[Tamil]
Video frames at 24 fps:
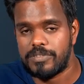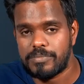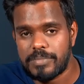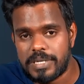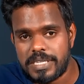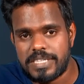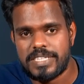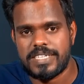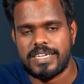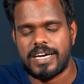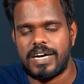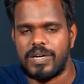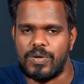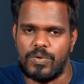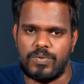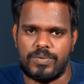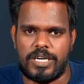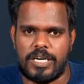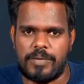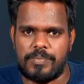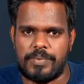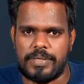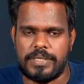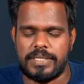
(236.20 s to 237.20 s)
விமர்சையாக
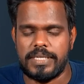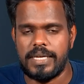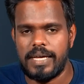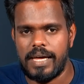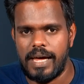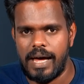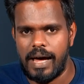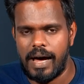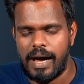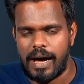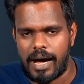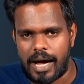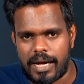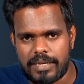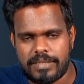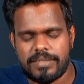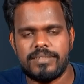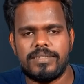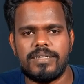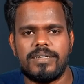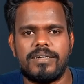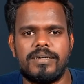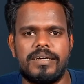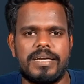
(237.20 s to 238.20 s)
கொண்டாடப்படுது
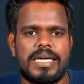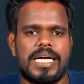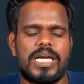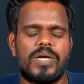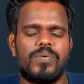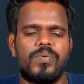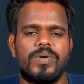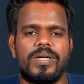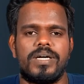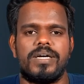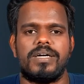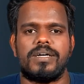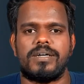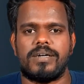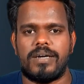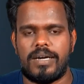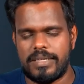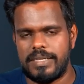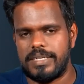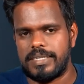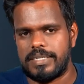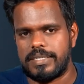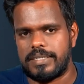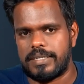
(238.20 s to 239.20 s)
அந்த நிகழ்வில்
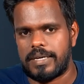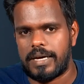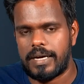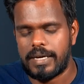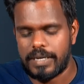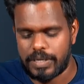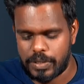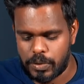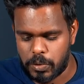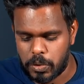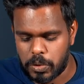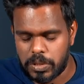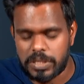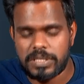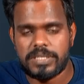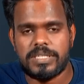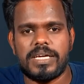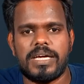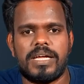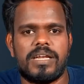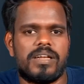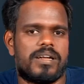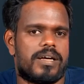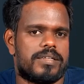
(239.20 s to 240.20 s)
கலந்துக்கிட்டால் குழந்தை
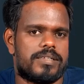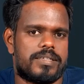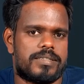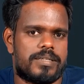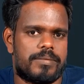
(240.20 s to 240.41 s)
இல்லாத